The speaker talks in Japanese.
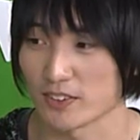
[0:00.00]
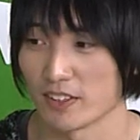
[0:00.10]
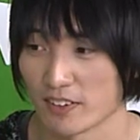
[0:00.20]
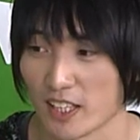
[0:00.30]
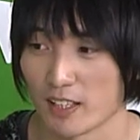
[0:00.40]
た
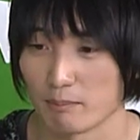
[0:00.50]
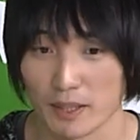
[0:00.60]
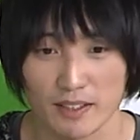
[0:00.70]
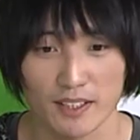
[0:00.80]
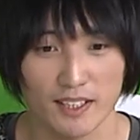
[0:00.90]
のが、はい、
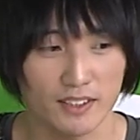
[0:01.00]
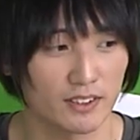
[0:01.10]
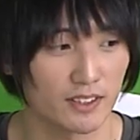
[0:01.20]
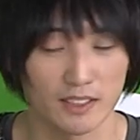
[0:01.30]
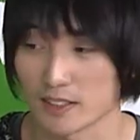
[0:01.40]

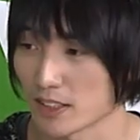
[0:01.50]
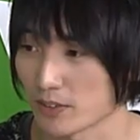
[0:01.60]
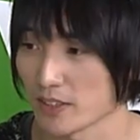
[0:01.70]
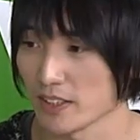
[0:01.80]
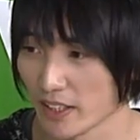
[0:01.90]
バングラデシュに行った
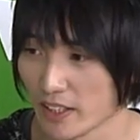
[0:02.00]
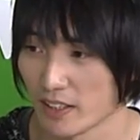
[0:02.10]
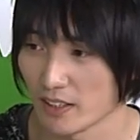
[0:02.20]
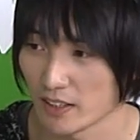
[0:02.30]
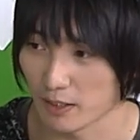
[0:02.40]
時で、は
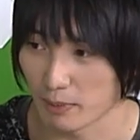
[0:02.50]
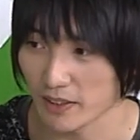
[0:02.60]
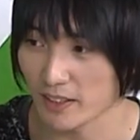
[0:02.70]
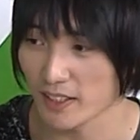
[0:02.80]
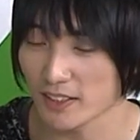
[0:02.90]
い、
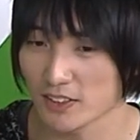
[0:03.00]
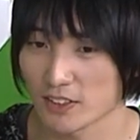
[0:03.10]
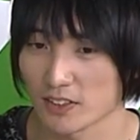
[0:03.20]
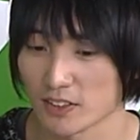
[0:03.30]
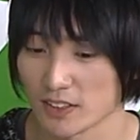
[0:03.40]
バングラデシュ